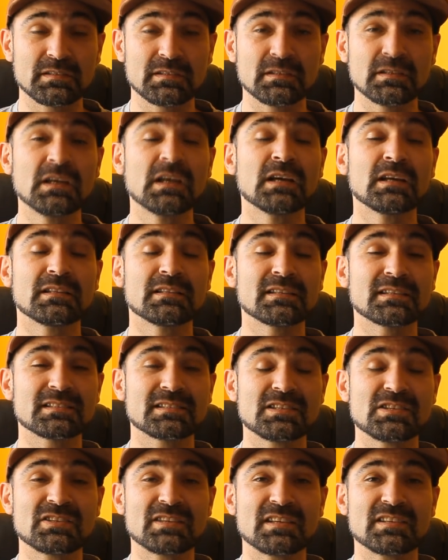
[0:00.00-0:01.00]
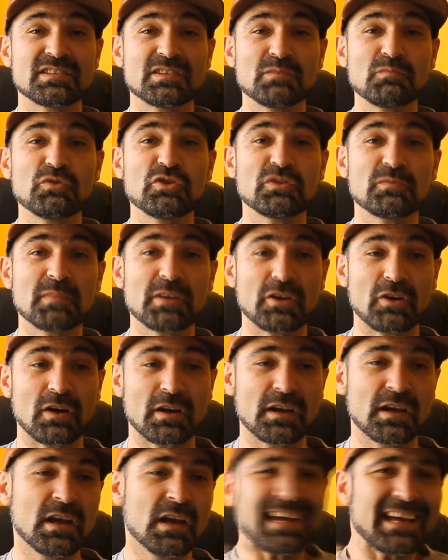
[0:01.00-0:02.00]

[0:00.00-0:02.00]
de, de resistência muito maior.